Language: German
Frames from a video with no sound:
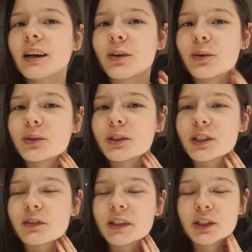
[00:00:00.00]

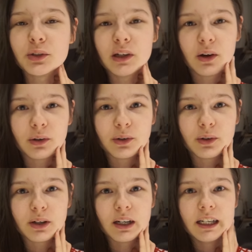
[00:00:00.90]
und eventuell auch
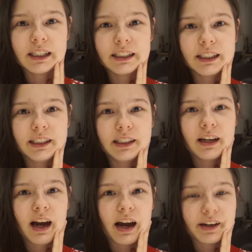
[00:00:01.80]
noch die
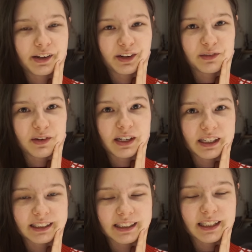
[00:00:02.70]
anderen
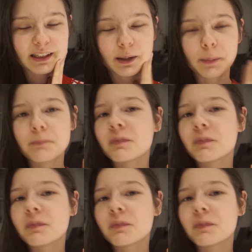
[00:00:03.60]
Weihnachtstage.